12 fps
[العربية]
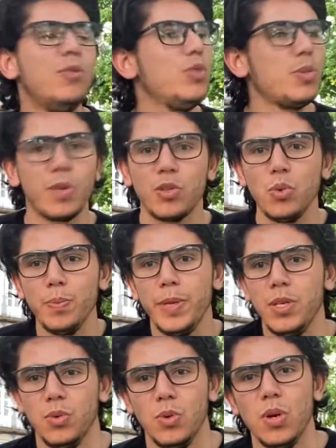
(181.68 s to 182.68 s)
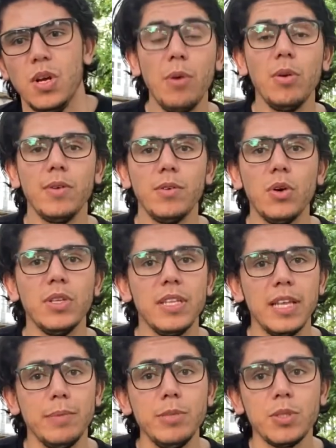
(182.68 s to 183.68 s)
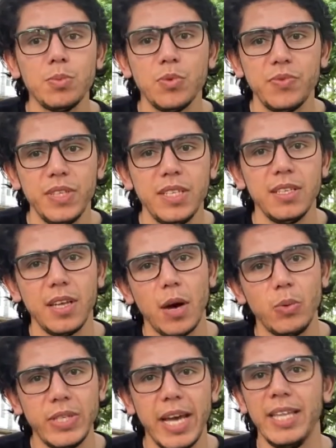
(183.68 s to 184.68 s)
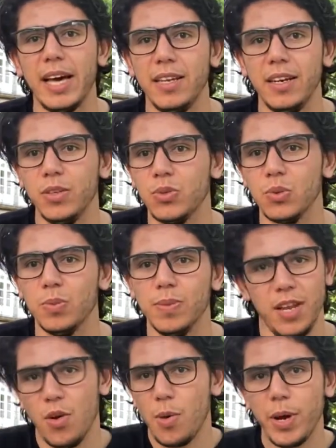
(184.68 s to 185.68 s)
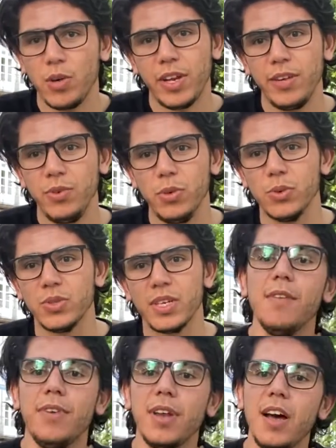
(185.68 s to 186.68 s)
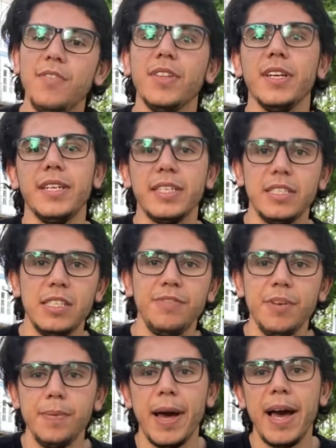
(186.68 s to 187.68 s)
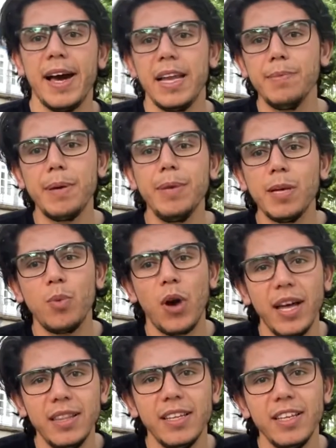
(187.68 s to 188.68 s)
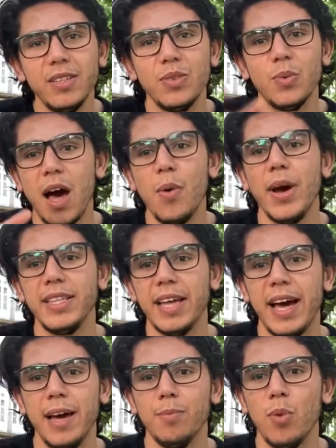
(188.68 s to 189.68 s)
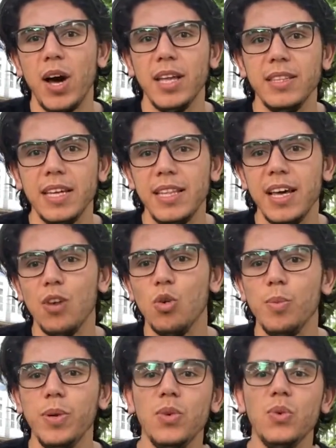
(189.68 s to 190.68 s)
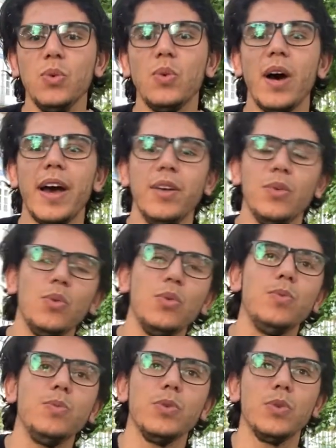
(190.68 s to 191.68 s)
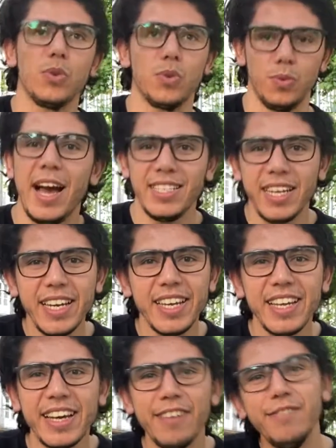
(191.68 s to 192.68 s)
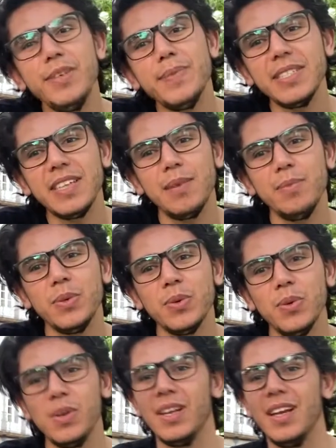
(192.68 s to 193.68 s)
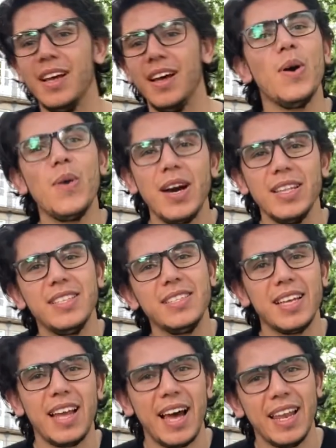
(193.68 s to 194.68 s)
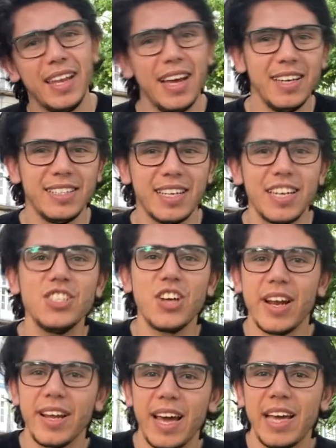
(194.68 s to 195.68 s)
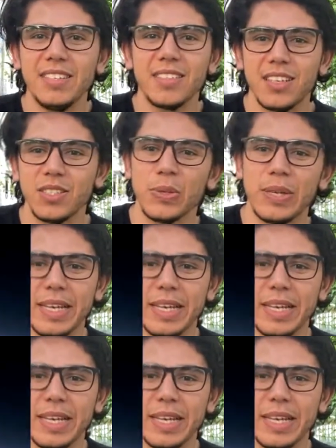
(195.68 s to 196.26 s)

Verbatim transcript: لو مش مطلوب منه او الجهد ده مش مفيد او زايد عن اللزوم لان هو بياخد عليه فلوس فالافضل انك تتفق معاه على مبلغ محدد او اتعاب محدده ومنه هيقوم بدوره عشان كده كان في مثل بيقول اوعى تسأل حلاق إذا كان شعرك عايز يتقص